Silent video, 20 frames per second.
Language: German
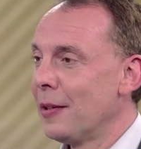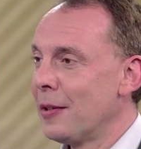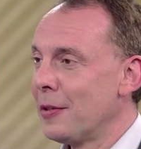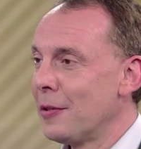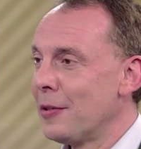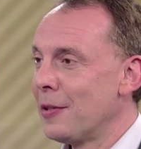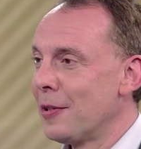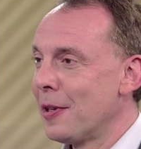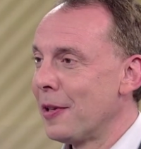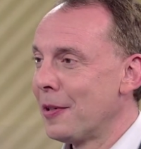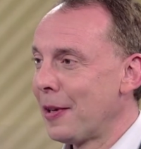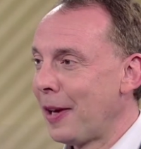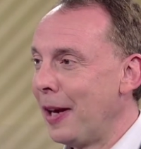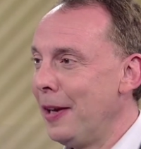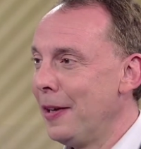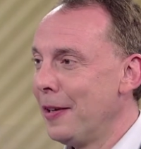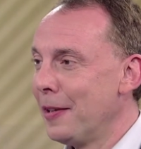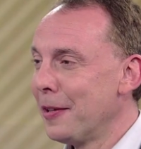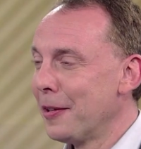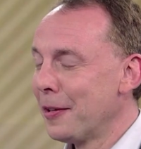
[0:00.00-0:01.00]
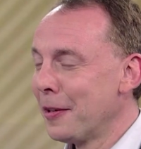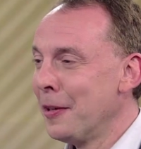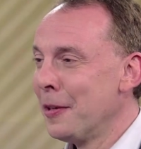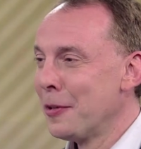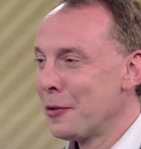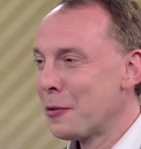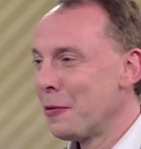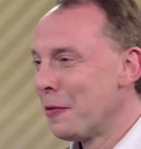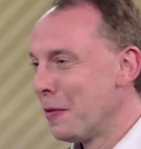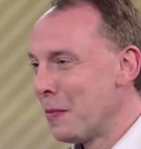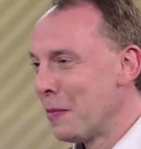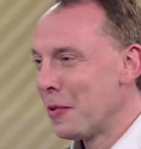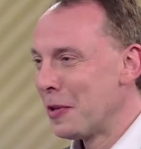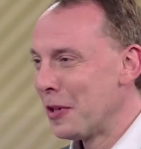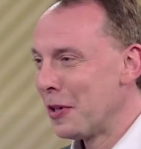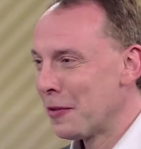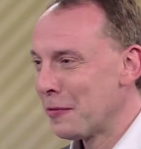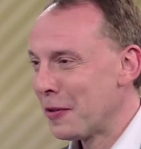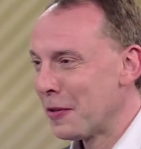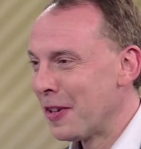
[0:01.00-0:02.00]
Das ist ein Training, so wie man
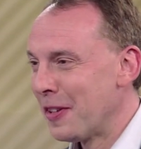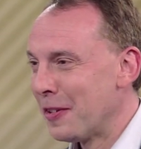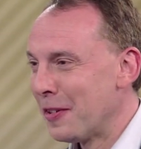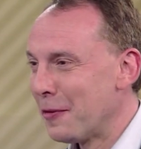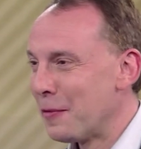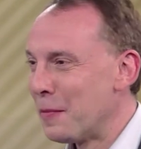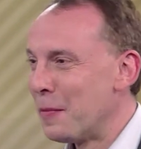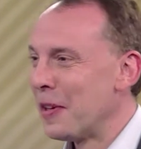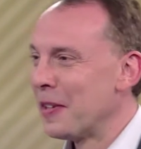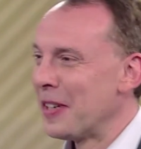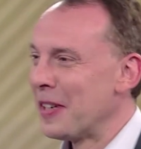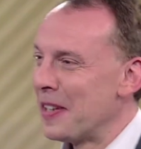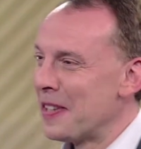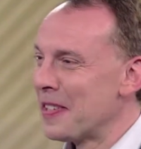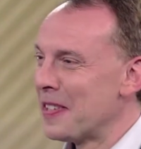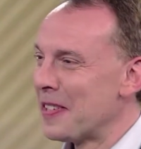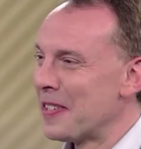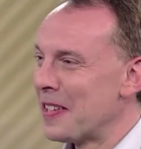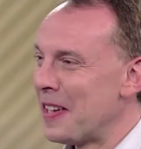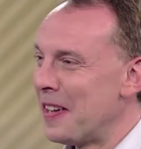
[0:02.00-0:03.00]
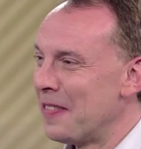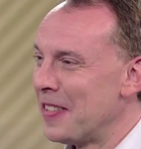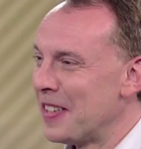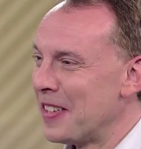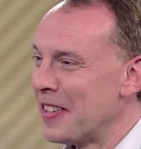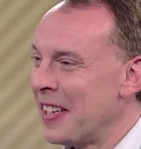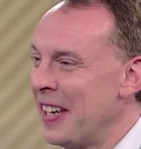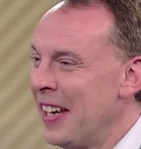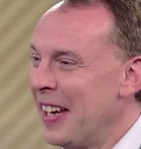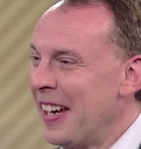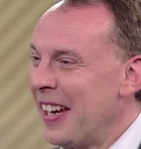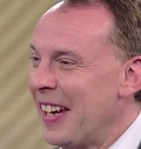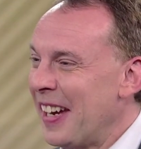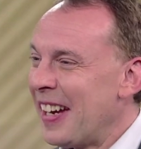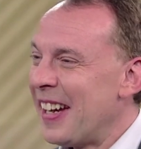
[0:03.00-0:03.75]
nicht von heute auf morgen Dancing-Star wird. Äh,